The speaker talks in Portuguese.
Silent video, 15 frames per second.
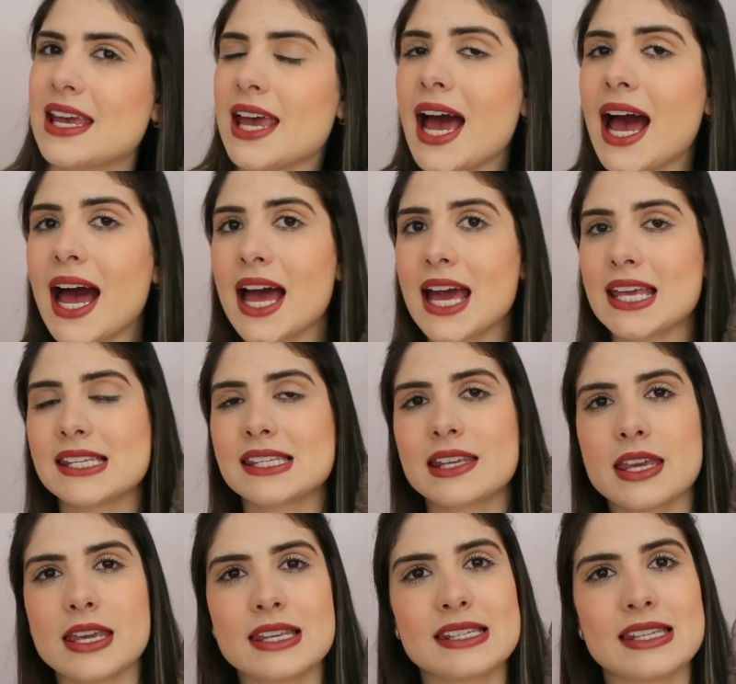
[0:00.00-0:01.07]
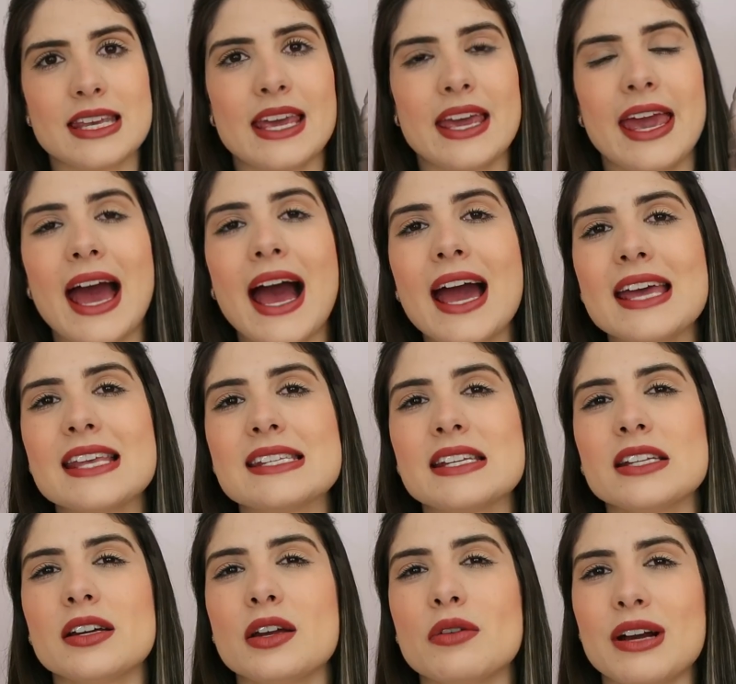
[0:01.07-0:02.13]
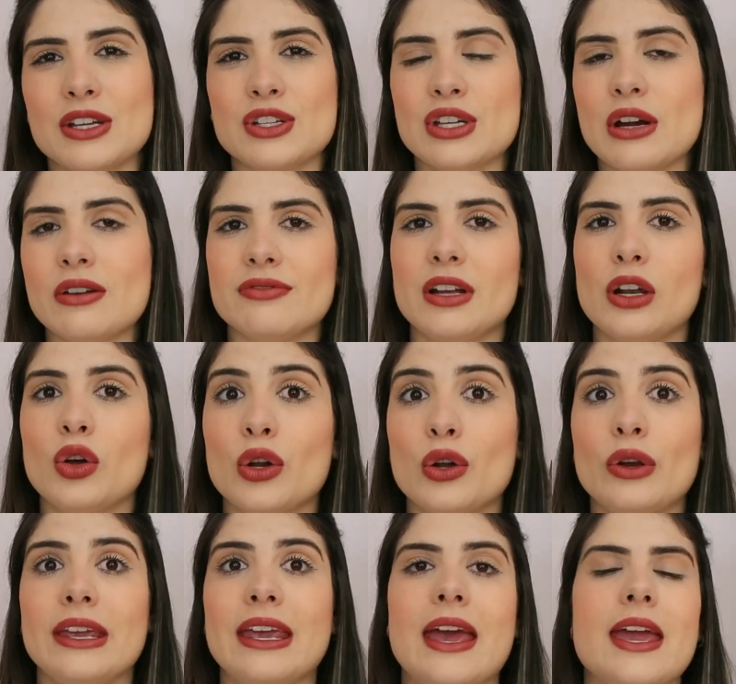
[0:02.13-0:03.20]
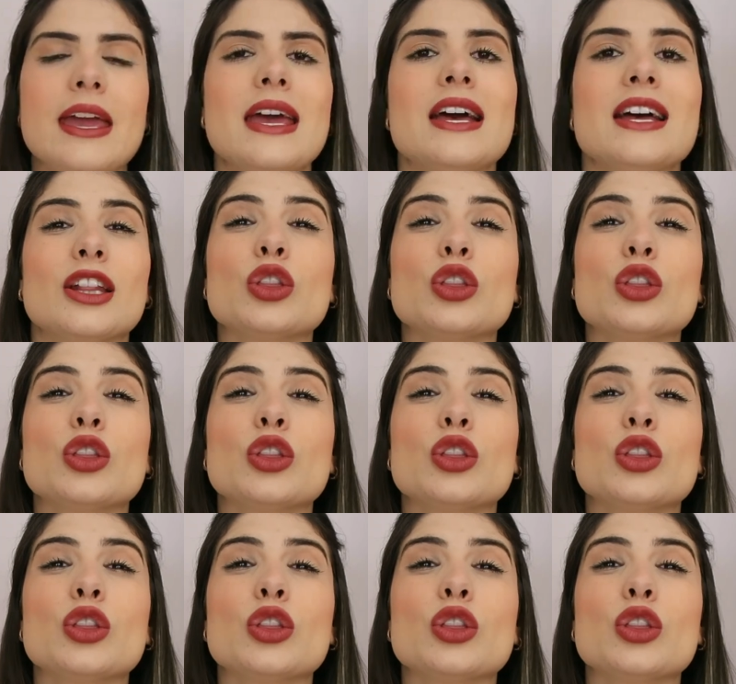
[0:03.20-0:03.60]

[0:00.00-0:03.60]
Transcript: reais, reais, 15 reais, então eu acho que é um valor ok,